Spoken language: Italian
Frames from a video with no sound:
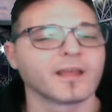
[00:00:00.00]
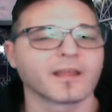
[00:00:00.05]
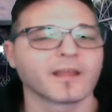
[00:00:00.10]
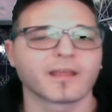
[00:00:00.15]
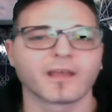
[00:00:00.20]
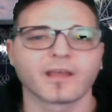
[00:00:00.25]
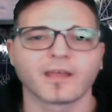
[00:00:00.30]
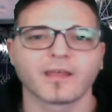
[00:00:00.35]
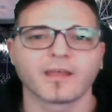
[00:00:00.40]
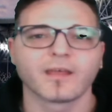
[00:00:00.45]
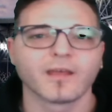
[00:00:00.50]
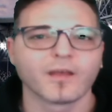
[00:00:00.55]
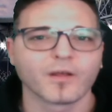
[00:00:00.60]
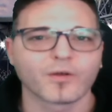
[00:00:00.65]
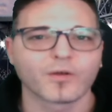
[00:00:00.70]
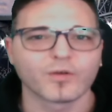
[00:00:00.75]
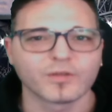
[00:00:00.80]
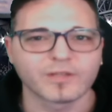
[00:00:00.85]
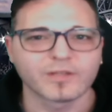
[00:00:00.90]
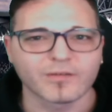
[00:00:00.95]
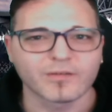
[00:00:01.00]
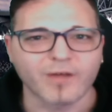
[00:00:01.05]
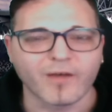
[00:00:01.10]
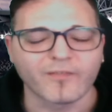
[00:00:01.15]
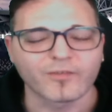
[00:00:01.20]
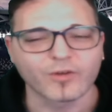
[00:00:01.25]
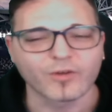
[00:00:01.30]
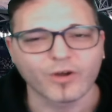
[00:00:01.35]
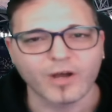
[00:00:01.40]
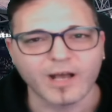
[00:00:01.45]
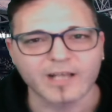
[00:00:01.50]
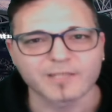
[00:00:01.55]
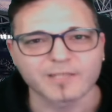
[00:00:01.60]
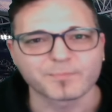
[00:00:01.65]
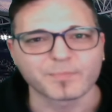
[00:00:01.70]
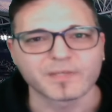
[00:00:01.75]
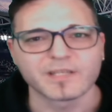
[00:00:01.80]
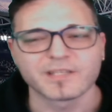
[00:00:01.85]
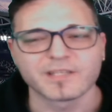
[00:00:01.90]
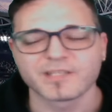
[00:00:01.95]
che continuavano a
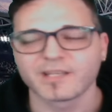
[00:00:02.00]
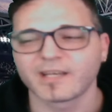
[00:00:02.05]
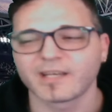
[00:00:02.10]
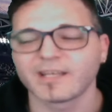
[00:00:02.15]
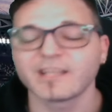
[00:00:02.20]
spingere.